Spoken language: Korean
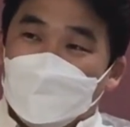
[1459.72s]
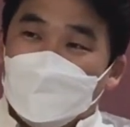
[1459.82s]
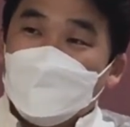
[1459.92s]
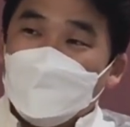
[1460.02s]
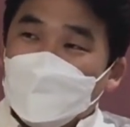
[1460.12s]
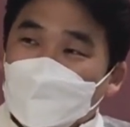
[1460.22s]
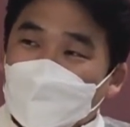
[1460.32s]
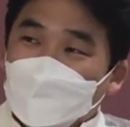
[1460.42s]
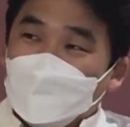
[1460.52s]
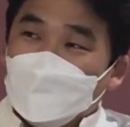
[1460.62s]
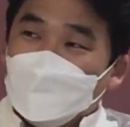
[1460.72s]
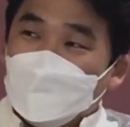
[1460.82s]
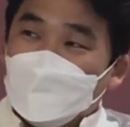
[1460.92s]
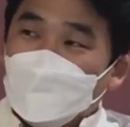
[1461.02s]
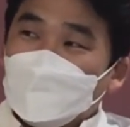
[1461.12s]
심지어,
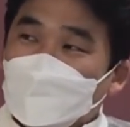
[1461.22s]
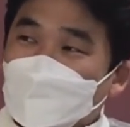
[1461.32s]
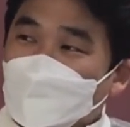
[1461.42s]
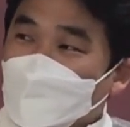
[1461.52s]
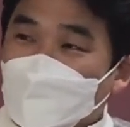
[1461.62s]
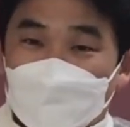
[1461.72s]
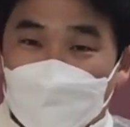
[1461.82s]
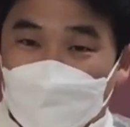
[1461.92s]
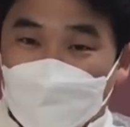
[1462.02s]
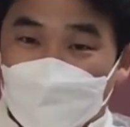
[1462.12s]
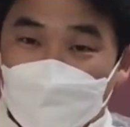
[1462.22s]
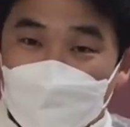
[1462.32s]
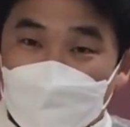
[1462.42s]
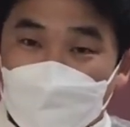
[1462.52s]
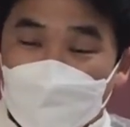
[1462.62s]
목사님이셨던
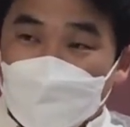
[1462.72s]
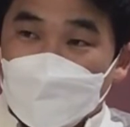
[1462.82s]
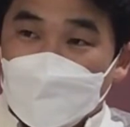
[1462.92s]
분들도